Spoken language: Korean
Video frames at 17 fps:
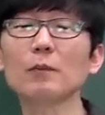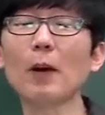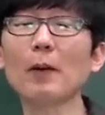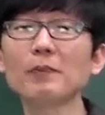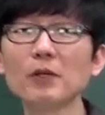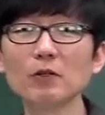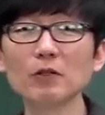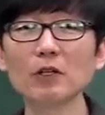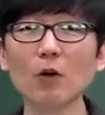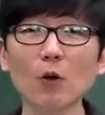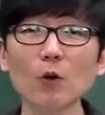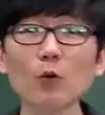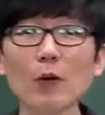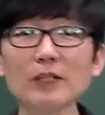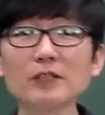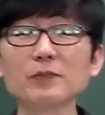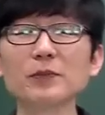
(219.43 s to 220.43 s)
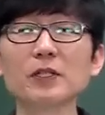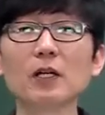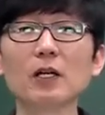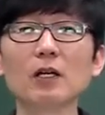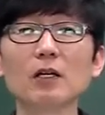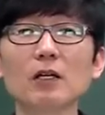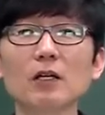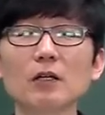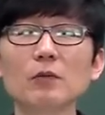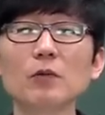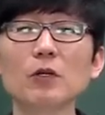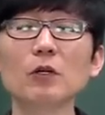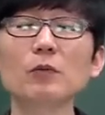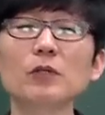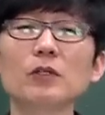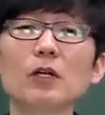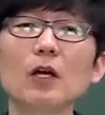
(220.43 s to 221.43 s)
마음대로 이렇게 걸어왔습니다 그럼
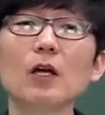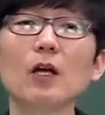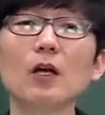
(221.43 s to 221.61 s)
여러분